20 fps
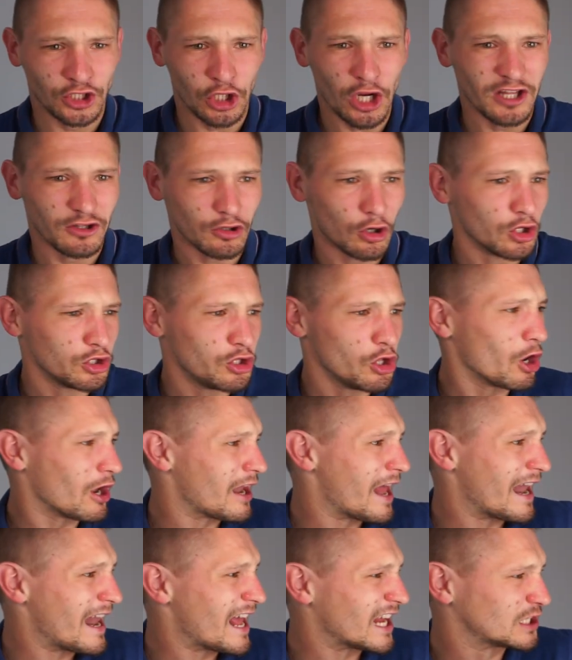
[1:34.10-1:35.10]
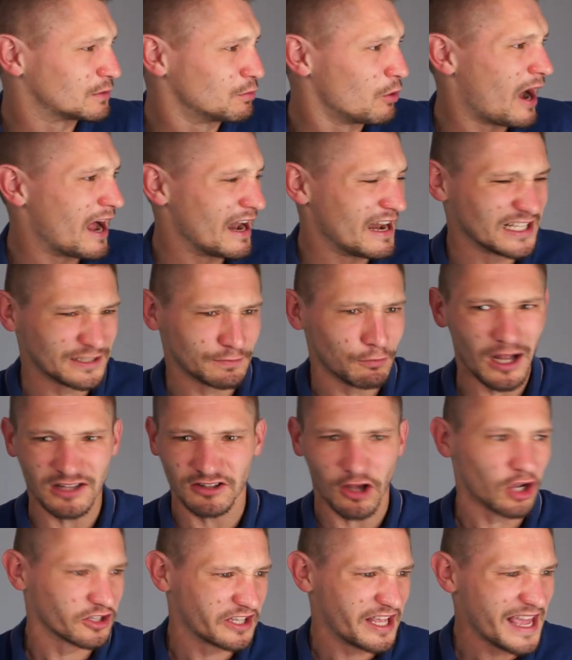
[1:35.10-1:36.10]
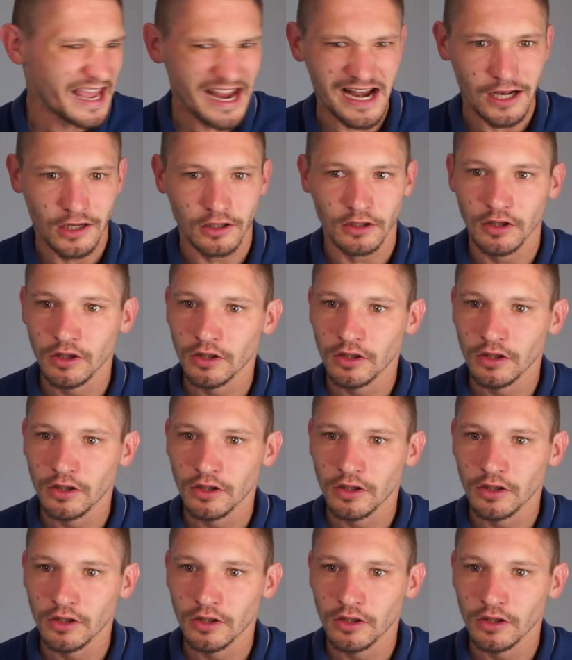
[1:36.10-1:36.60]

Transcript: le jeu est trop dur, là, lâche-moi, laisse-moi tranquille